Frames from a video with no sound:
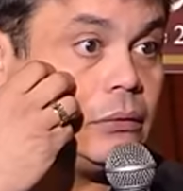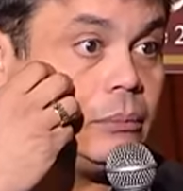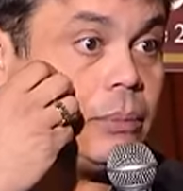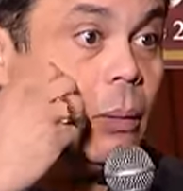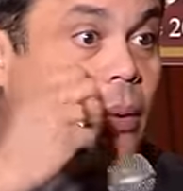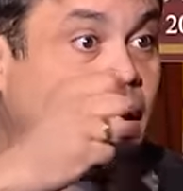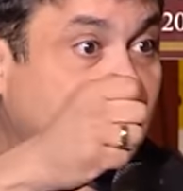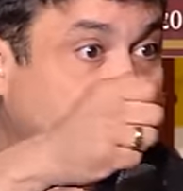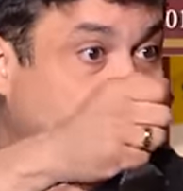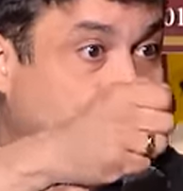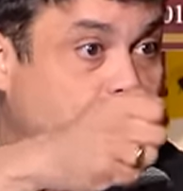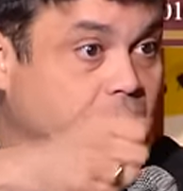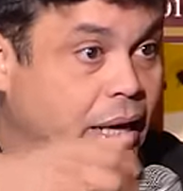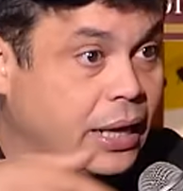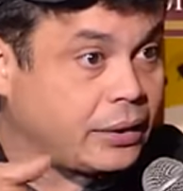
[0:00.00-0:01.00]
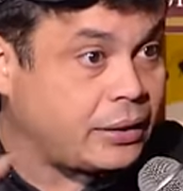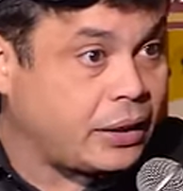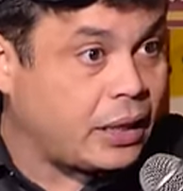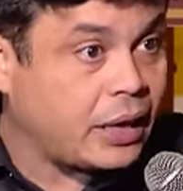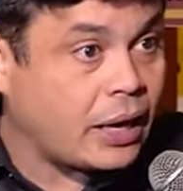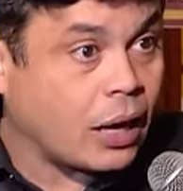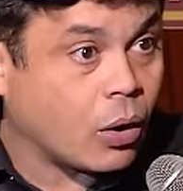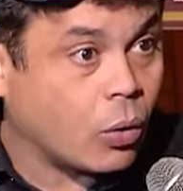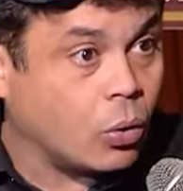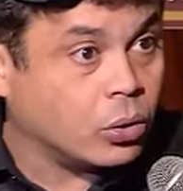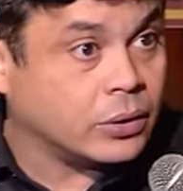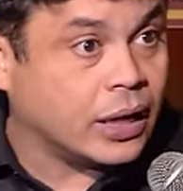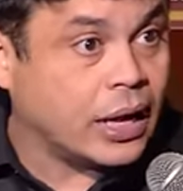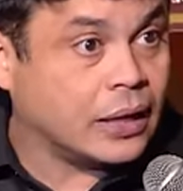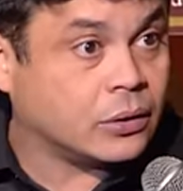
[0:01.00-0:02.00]
Pra mulher dele, a mulher dele era
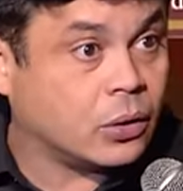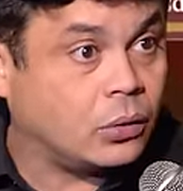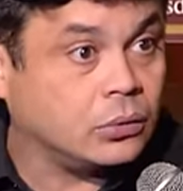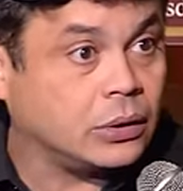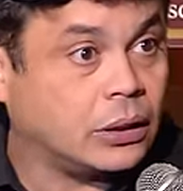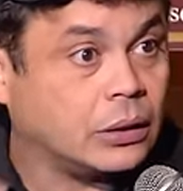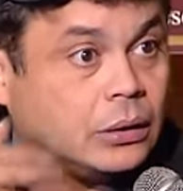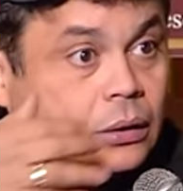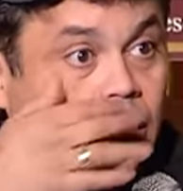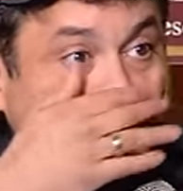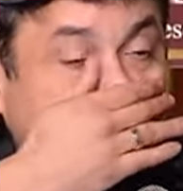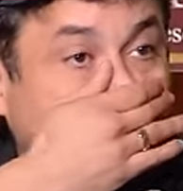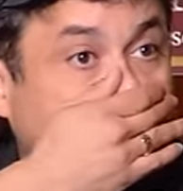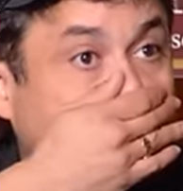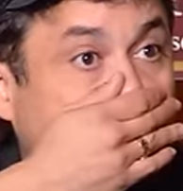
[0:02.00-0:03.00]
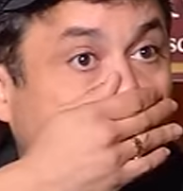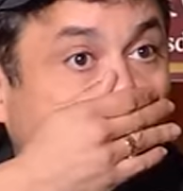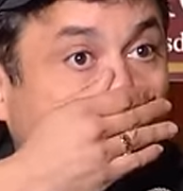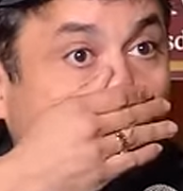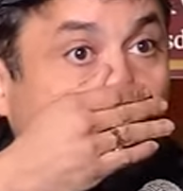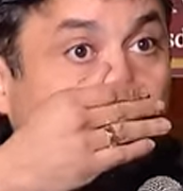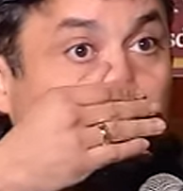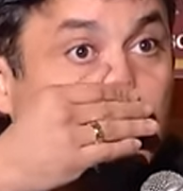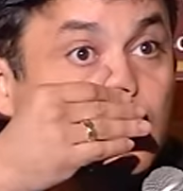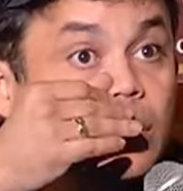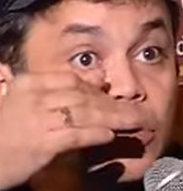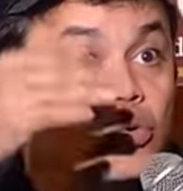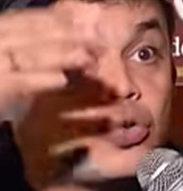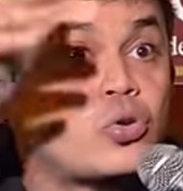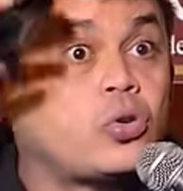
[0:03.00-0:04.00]
gorda, redonda.
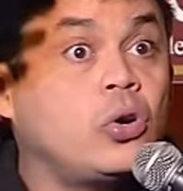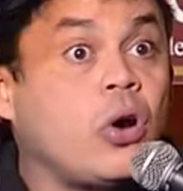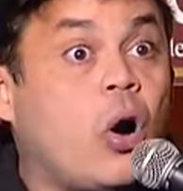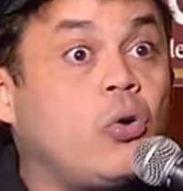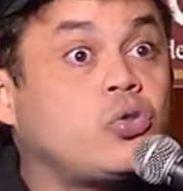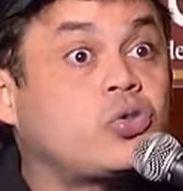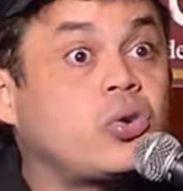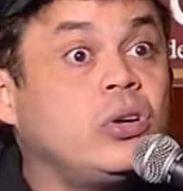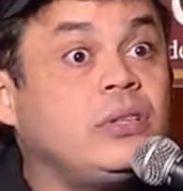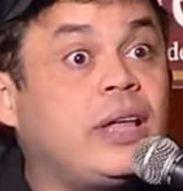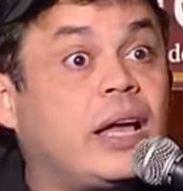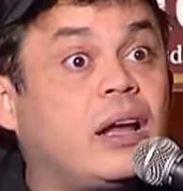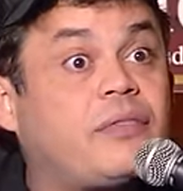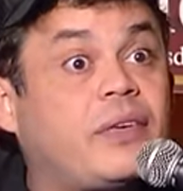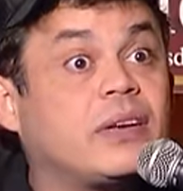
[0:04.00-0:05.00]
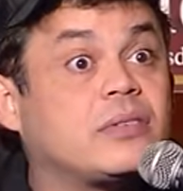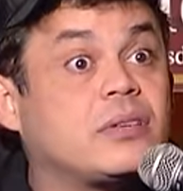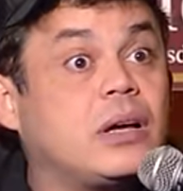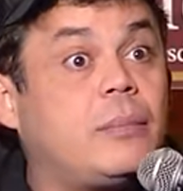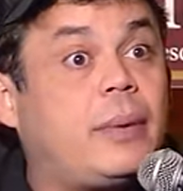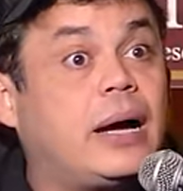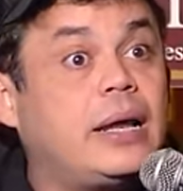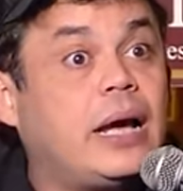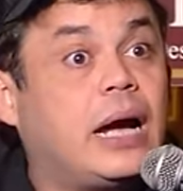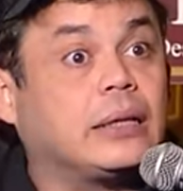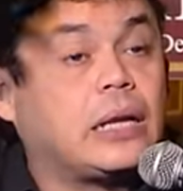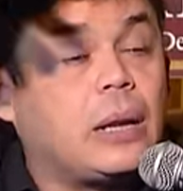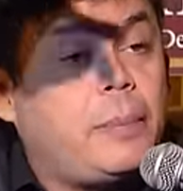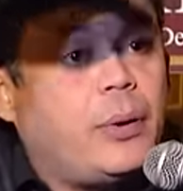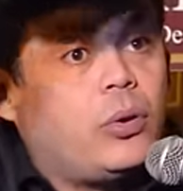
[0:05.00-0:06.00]
E o sonho, olha o sonho dela, fazer uma
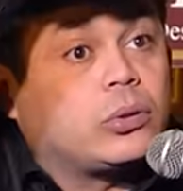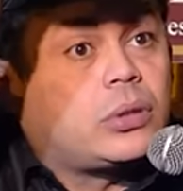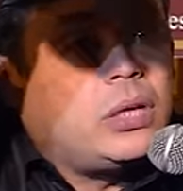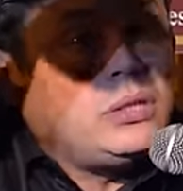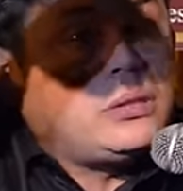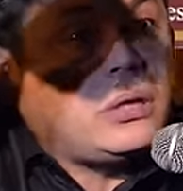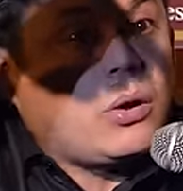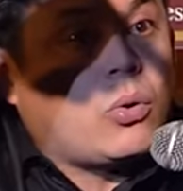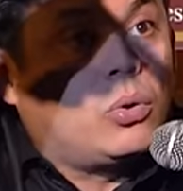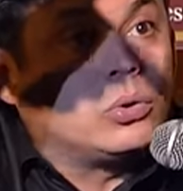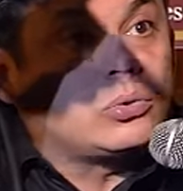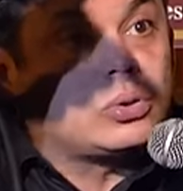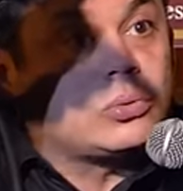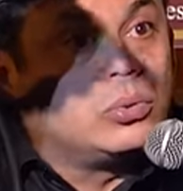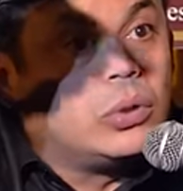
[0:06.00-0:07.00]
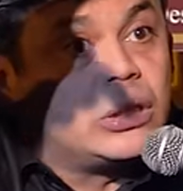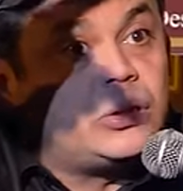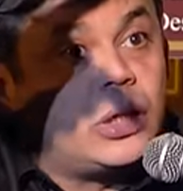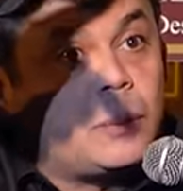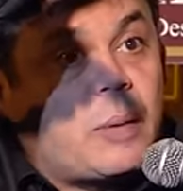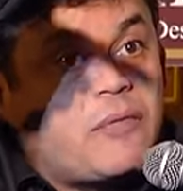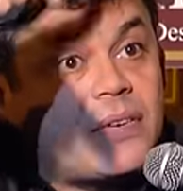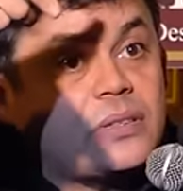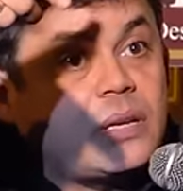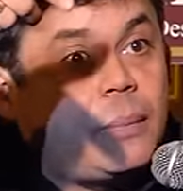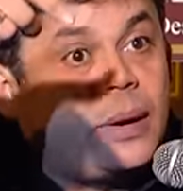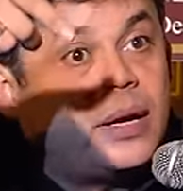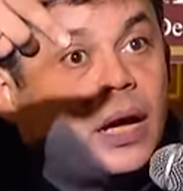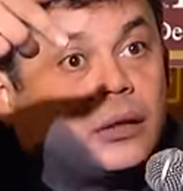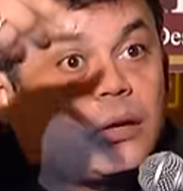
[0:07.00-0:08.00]
bariátrica. Ele pegou 30 conto com a Joel pra fazer a
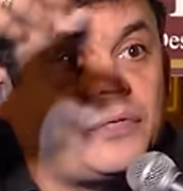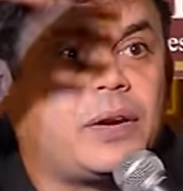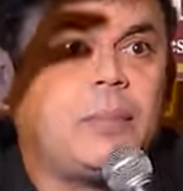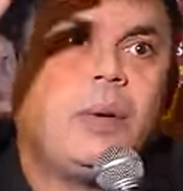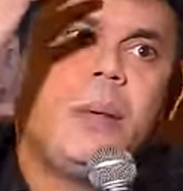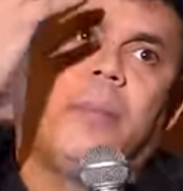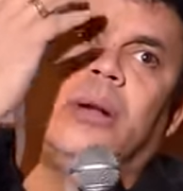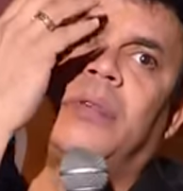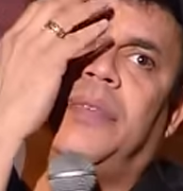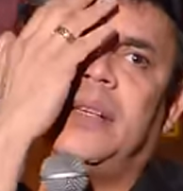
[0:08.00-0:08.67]
bariátrica. Eu falei, meu irmão, não